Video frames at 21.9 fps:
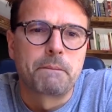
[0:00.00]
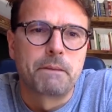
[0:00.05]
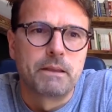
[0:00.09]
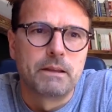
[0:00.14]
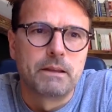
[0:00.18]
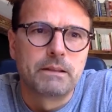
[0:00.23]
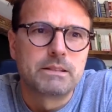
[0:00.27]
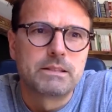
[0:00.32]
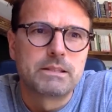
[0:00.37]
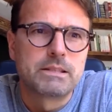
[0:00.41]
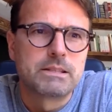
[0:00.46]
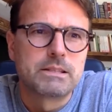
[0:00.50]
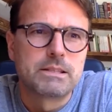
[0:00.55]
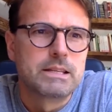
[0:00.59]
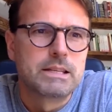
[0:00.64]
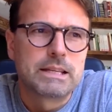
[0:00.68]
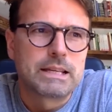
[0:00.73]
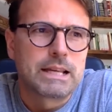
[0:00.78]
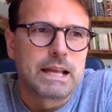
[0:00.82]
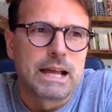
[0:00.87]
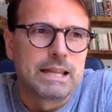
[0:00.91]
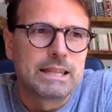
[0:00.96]
ja, dieses
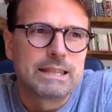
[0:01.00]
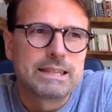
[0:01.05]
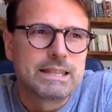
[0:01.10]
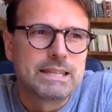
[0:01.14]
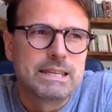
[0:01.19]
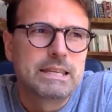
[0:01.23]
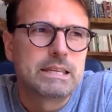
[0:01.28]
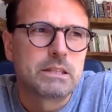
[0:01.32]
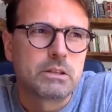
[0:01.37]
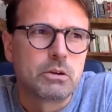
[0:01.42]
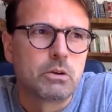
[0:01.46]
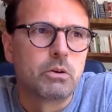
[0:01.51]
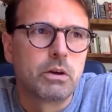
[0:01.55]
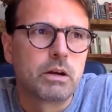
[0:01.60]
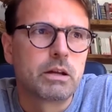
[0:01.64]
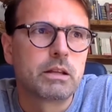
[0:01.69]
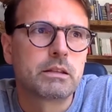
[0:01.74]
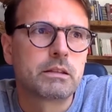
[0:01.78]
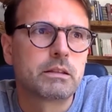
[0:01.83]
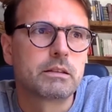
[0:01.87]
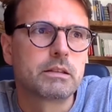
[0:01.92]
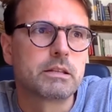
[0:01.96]
Ich kann nicht
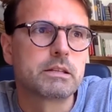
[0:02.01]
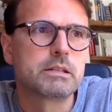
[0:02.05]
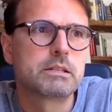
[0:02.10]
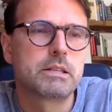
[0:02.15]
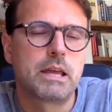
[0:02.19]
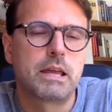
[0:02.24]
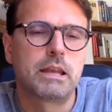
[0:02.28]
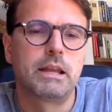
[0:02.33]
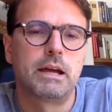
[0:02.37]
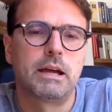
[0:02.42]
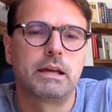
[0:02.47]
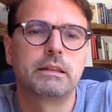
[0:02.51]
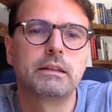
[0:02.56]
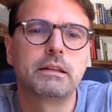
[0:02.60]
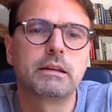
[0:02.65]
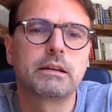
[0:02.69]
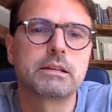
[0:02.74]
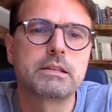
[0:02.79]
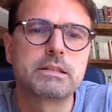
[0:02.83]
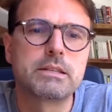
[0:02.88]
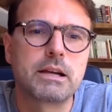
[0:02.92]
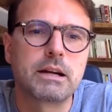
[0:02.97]
hören, dass ein
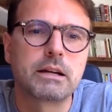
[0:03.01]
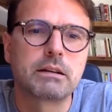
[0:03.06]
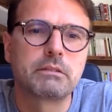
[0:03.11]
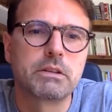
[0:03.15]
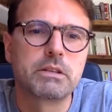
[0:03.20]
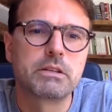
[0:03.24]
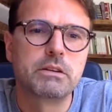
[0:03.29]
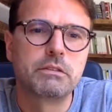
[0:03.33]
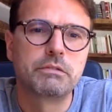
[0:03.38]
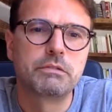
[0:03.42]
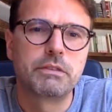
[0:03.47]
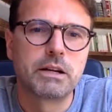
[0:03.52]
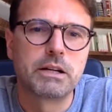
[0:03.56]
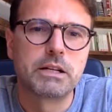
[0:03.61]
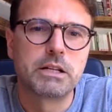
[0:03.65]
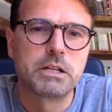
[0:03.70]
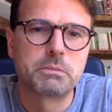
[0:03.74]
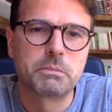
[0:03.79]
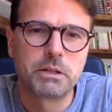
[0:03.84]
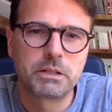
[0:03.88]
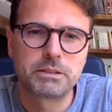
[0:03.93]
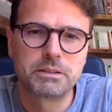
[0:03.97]
anderer sagt, was ich
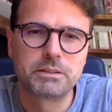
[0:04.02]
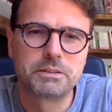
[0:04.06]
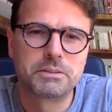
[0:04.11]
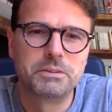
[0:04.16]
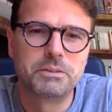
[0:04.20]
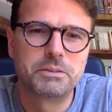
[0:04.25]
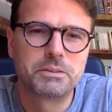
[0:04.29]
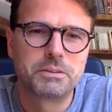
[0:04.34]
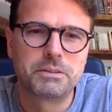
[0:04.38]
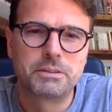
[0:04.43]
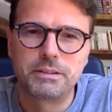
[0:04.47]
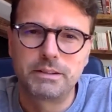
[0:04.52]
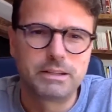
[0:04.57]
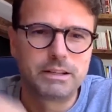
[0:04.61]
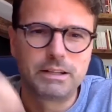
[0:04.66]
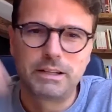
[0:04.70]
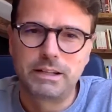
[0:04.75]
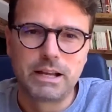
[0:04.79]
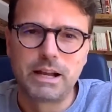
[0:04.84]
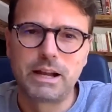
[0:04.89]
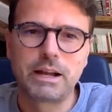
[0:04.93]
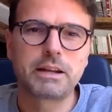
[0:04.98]
falsch mache, das ist
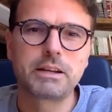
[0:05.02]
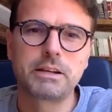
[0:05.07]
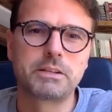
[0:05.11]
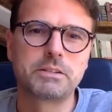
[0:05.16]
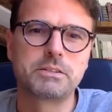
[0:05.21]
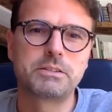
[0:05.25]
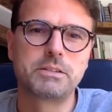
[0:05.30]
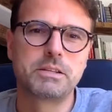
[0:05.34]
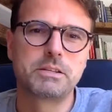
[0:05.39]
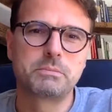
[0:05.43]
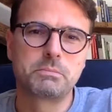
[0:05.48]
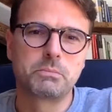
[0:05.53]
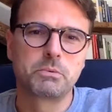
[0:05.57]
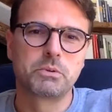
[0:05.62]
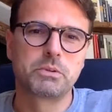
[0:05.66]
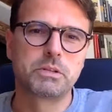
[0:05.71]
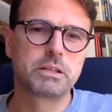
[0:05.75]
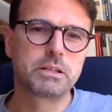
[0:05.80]
klarer Narzissmus.